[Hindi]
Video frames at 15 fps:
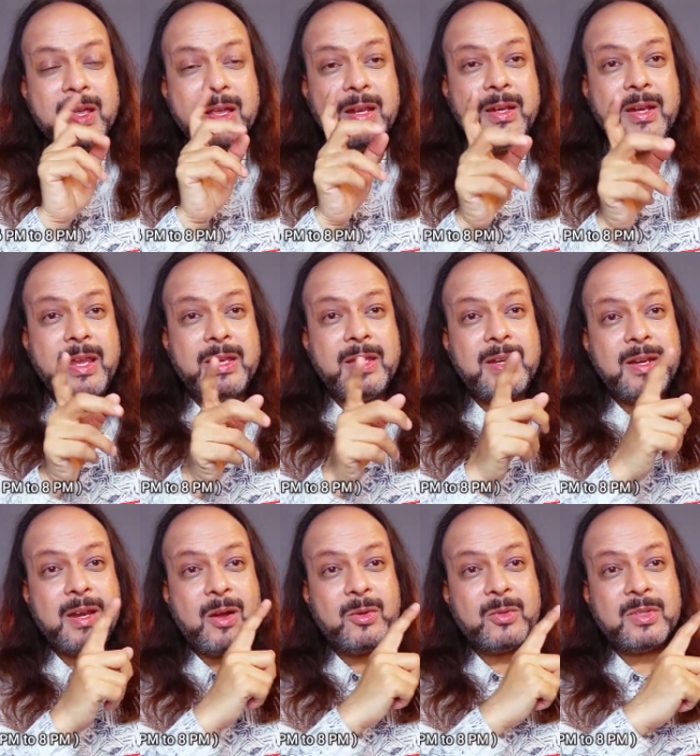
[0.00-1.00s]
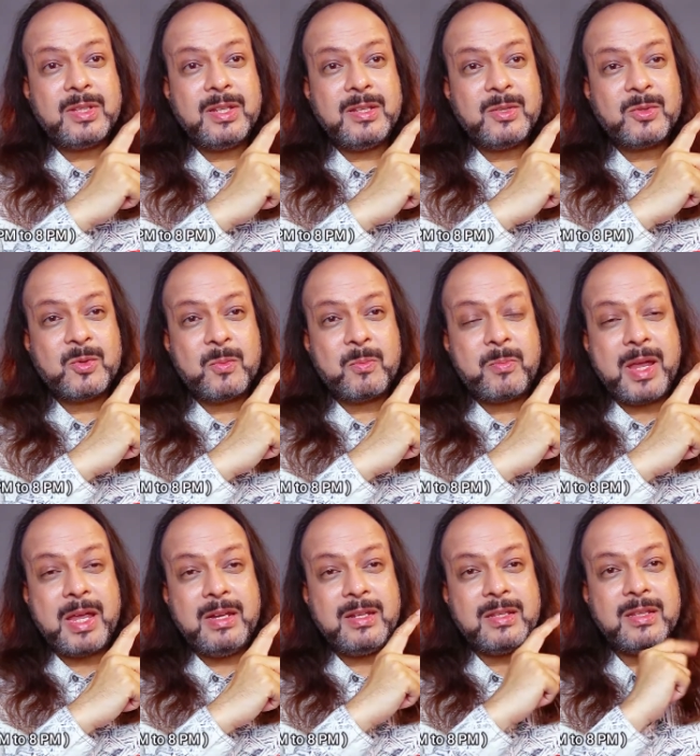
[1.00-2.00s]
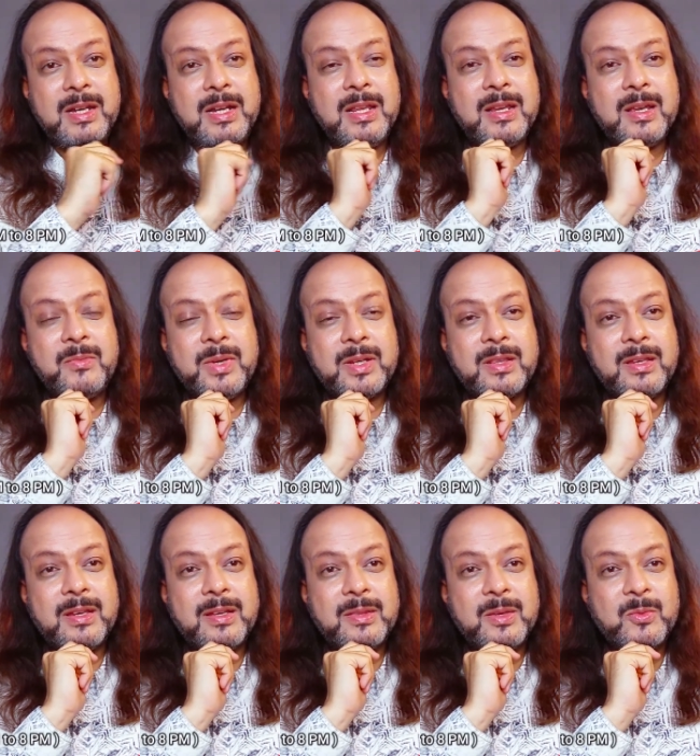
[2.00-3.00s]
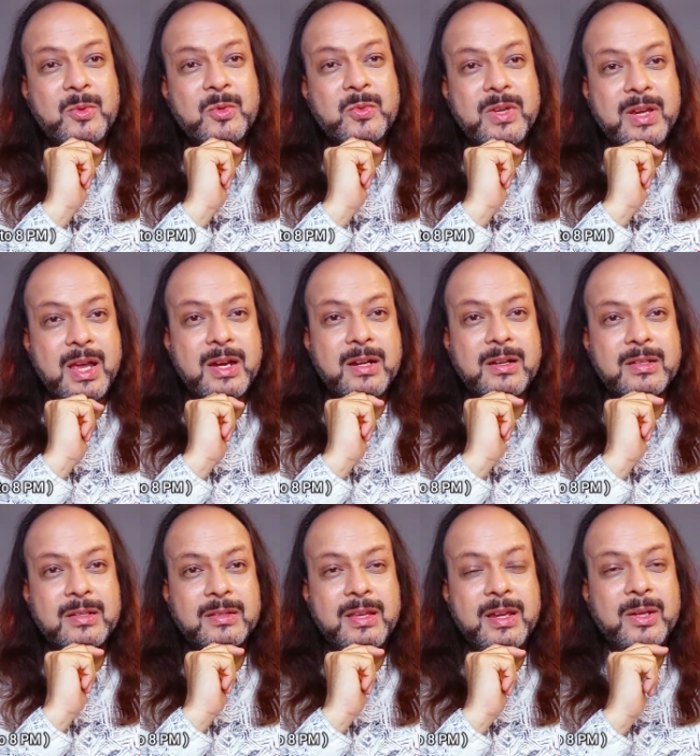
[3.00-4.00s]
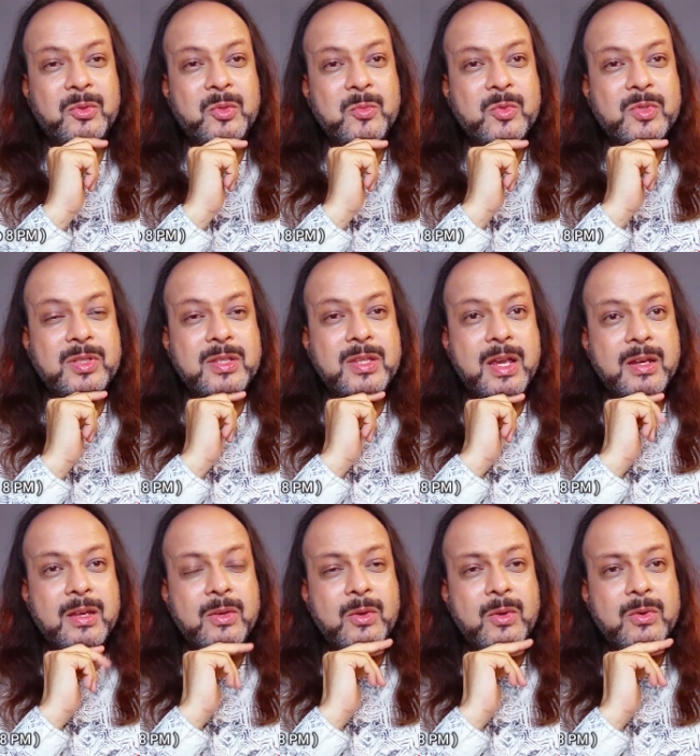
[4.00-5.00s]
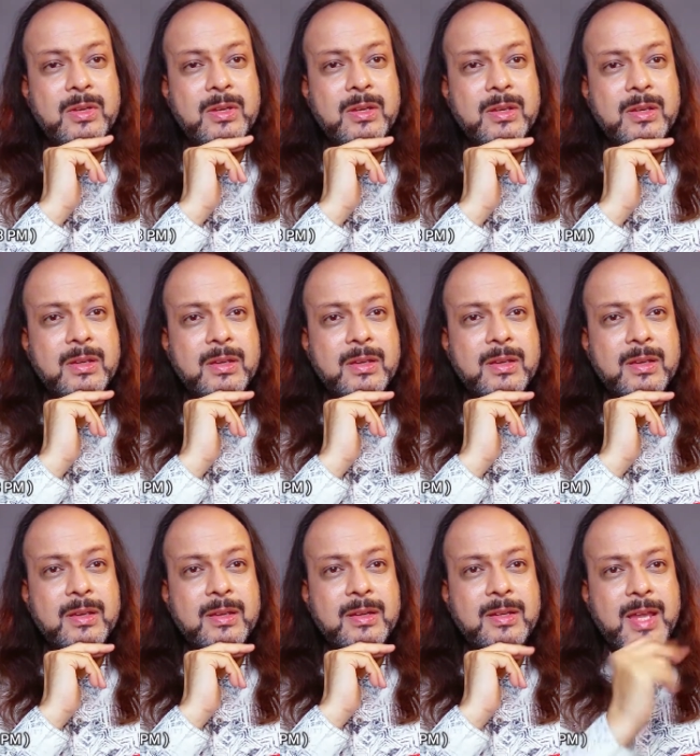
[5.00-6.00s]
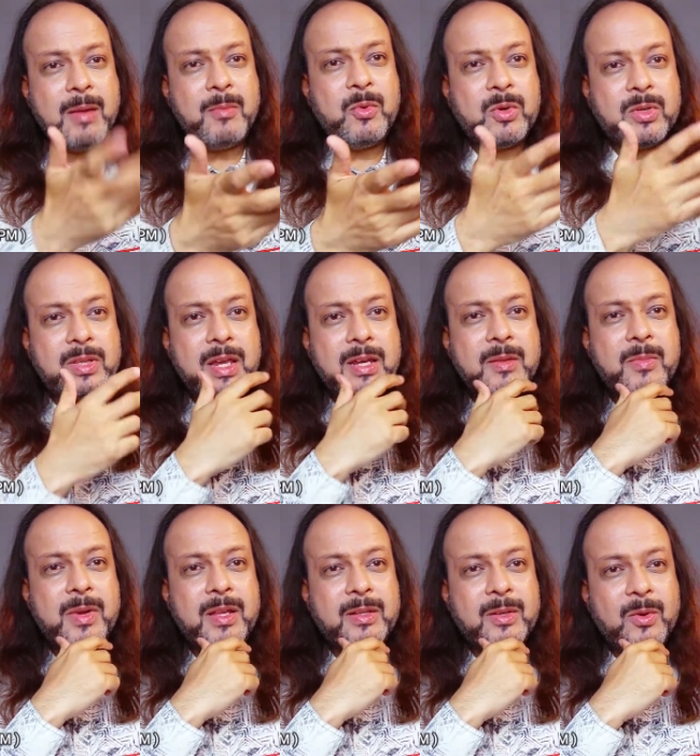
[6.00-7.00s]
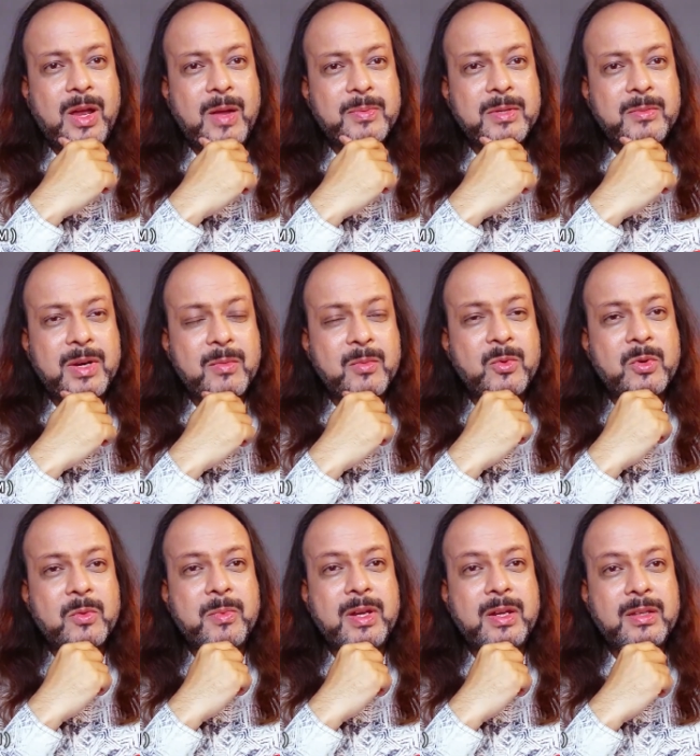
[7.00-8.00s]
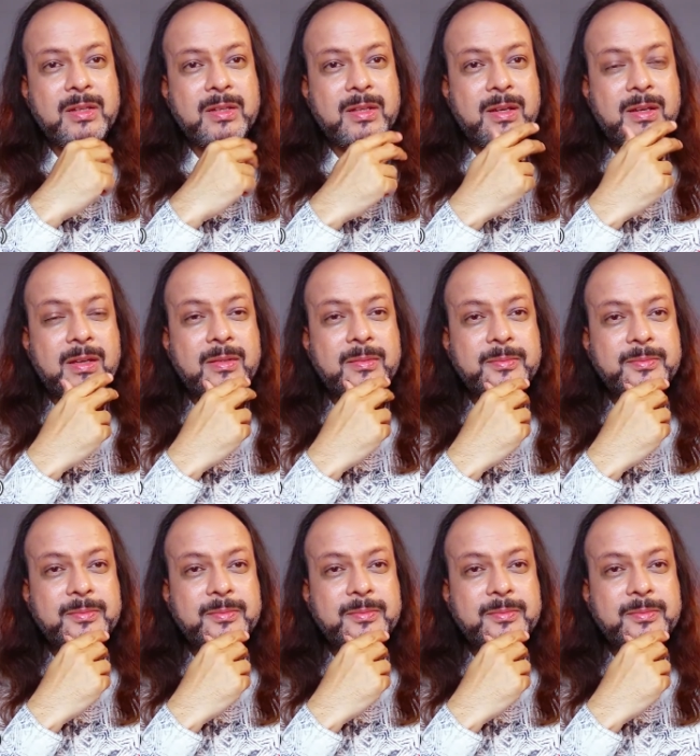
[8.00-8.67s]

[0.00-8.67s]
लेकिन लाउट से जिसको पहली श्रेणी का व्यक्ति कहते हैं वो स्वीकार कर सकता है अगर तुम उससे जाके कहो कि क्या मूर्खता की बात करो आपसे बड़ा मूर्ख मैंने नहीं देखा